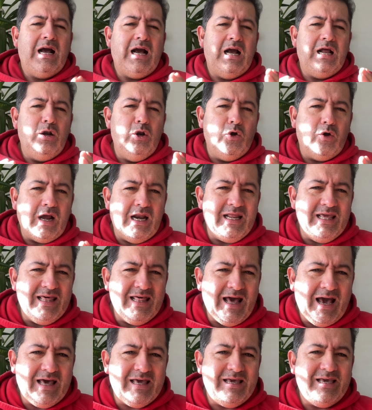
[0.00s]

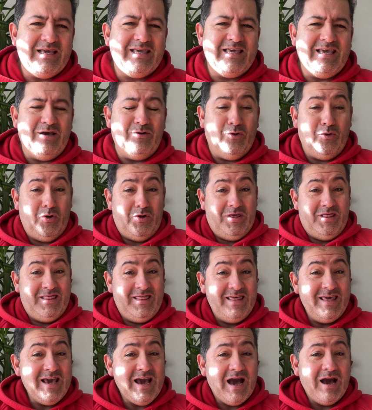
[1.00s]
Localidades que hoy
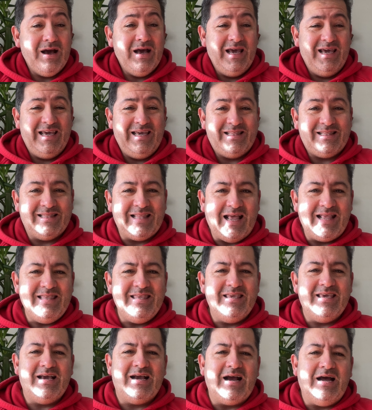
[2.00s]
día
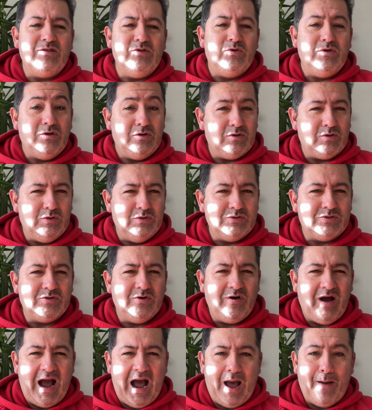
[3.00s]
están llegando
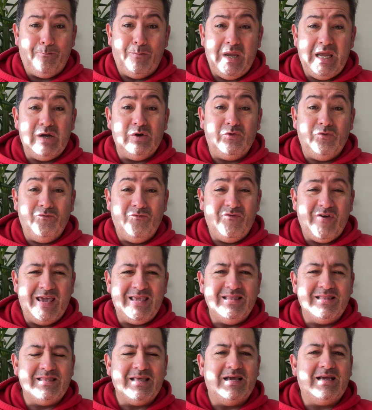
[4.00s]
incluso a menos
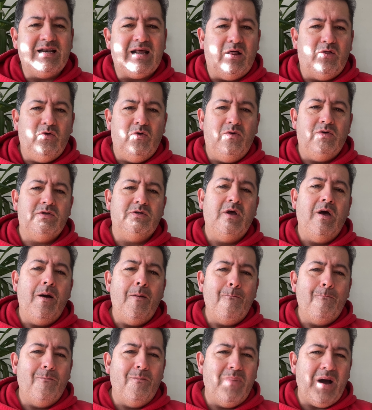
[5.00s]
20 grados
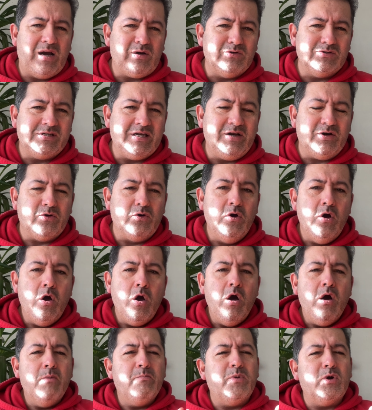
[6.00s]
bajo cero.
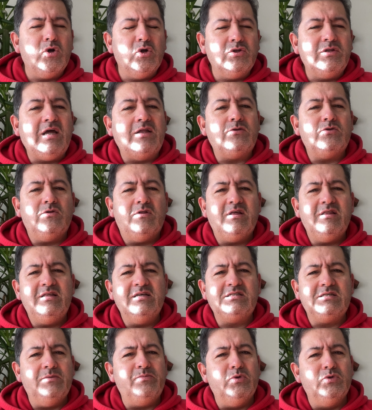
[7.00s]
Por lo tanto,
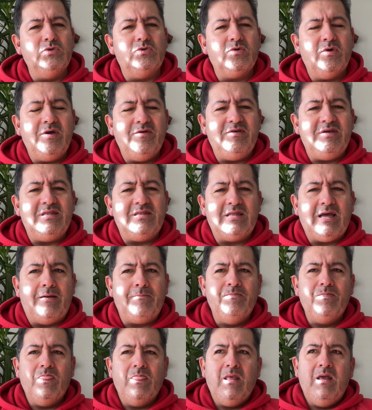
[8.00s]
desde ese punto de
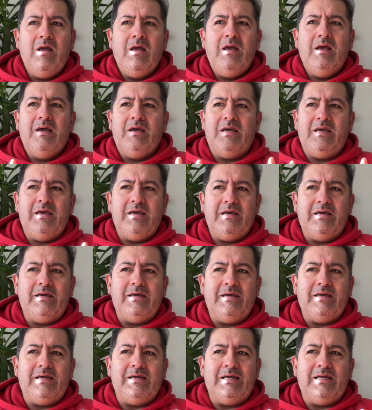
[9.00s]
vista,
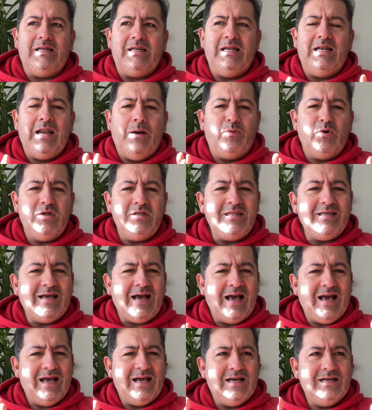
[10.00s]
eh, la
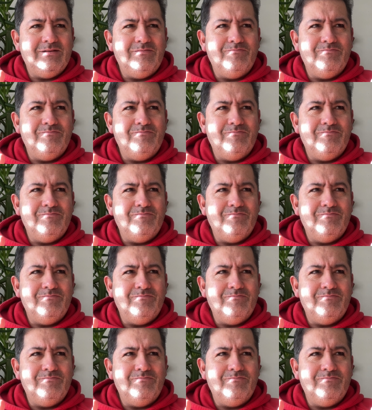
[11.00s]
política